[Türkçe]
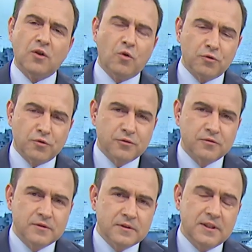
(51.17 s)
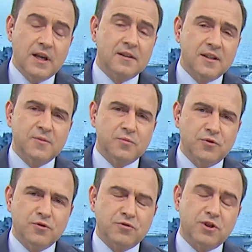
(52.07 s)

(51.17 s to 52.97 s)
konu diye anlatıp duruyorduk.